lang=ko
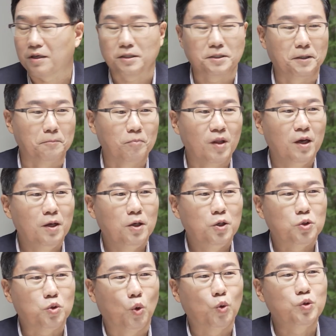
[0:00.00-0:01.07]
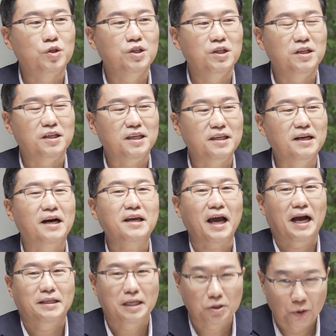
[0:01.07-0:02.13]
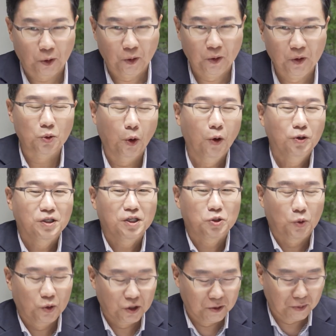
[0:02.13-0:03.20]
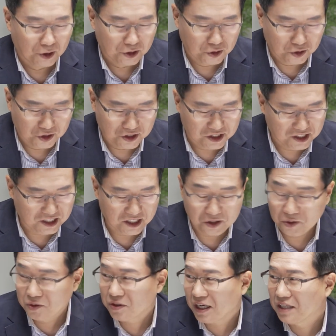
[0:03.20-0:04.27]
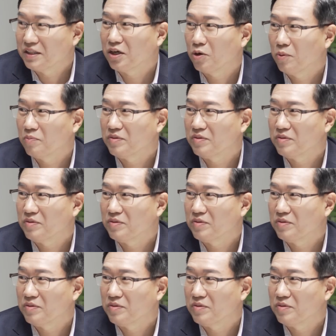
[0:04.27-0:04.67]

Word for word: 그래서 돈을 일하게 안 해도 돈이 돈을 벌 수 있는 시대로 간다고